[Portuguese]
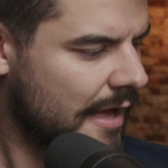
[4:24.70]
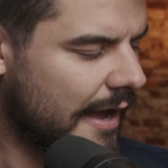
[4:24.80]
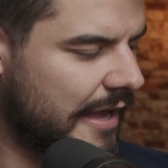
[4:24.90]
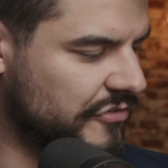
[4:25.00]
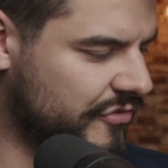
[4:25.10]

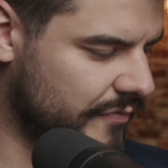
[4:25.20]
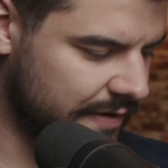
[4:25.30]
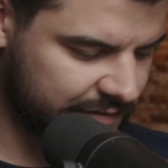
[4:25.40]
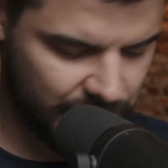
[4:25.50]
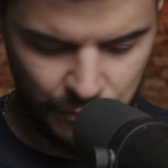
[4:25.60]
Aí a gente
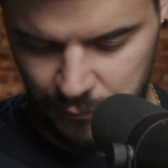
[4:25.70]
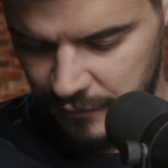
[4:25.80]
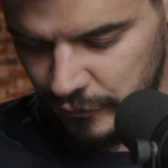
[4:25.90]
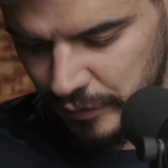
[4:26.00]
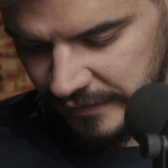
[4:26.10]
vê se eu,
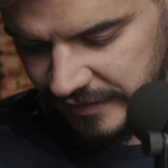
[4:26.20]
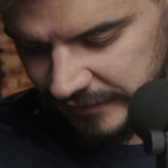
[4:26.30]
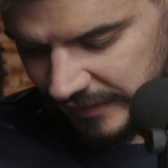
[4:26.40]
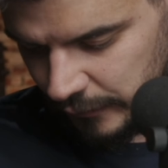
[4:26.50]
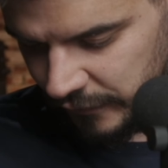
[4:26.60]
se eu tô
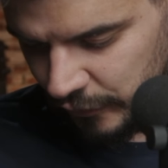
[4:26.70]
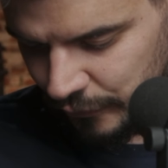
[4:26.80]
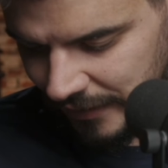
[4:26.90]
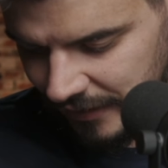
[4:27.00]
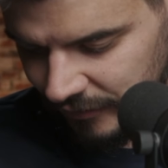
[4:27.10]
acertando ou se eu
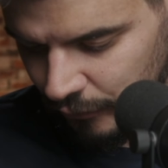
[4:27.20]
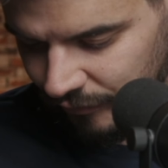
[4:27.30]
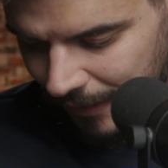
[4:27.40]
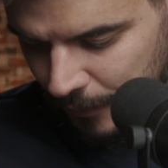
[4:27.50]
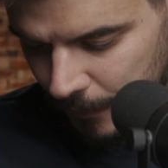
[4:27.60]
tô errando, não
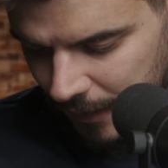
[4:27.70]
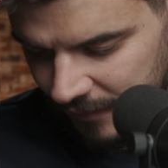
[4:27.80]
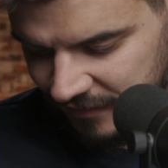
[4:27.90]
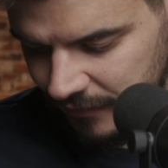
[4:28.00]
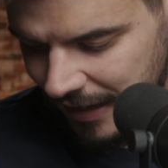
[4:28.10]
tem
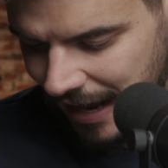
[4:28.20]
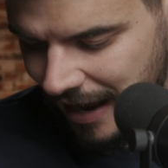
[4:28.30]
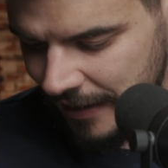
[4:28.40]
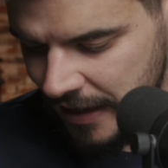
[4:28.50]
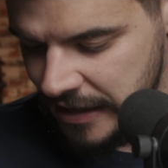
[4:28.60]
problema. Se eu
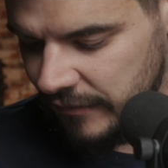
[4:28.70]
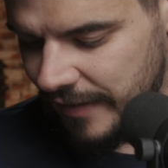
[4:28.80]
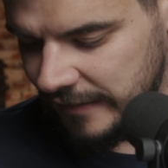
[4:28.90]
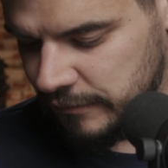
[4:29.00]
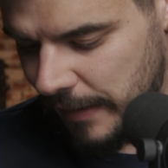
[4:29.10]
errar,
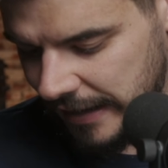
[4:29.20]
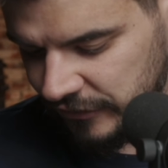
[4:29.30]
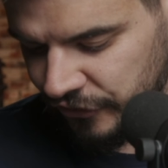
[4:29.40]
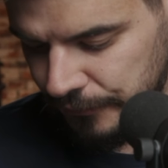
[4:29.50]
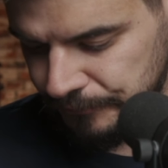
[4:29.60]
faz
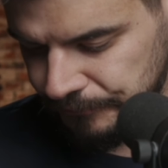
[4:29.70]
parte.